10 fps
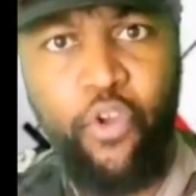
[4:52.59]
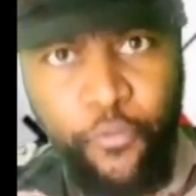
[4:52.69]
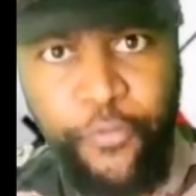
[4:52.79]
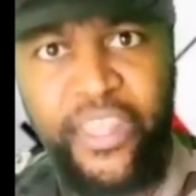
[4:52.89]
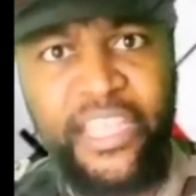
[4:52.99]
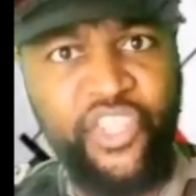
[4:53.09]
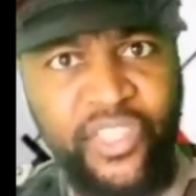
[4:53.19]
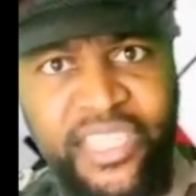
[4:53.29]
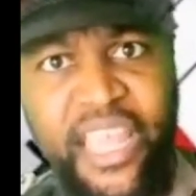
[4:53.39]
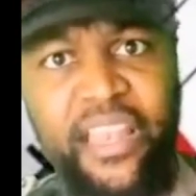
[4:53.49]
confinées
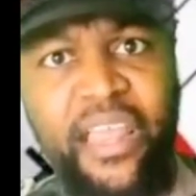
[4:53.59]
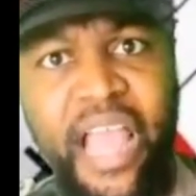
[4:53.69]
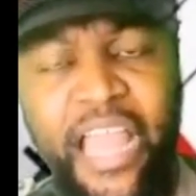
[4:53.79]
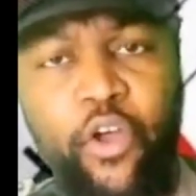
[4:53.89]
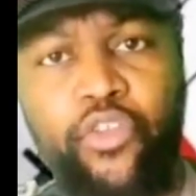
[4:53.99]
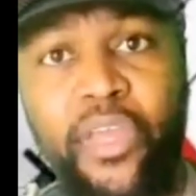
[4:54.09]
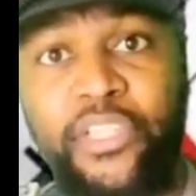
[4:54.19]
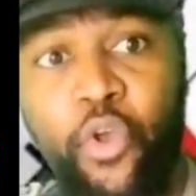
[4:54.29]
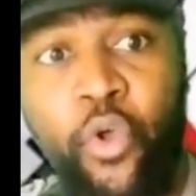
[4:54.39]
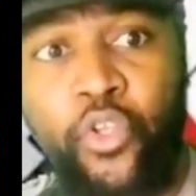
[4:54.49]
chez elles, alors
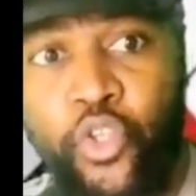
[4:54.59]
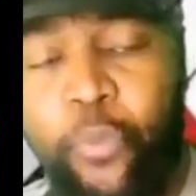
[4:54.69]
qu'elles ont